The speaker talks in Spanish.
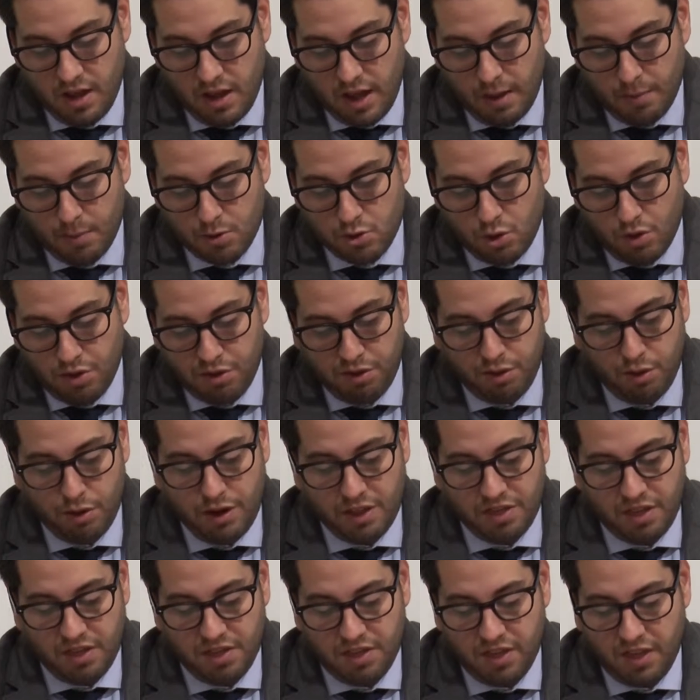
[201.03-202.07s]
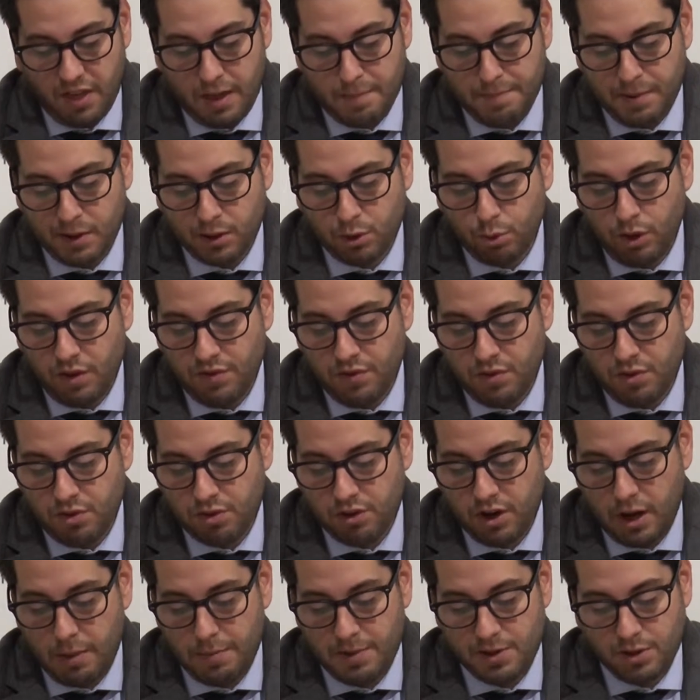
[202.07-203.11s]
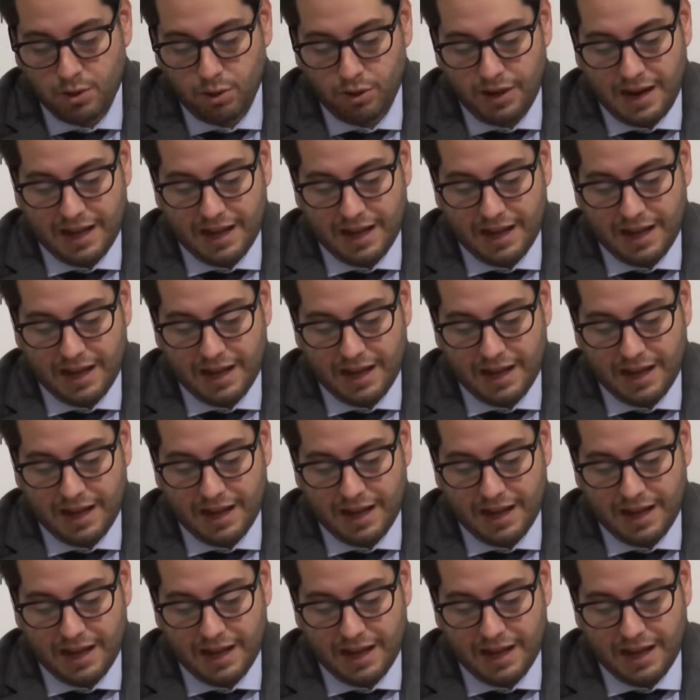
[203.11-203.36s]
Hemos concedido licencia de apertura y funcionamiento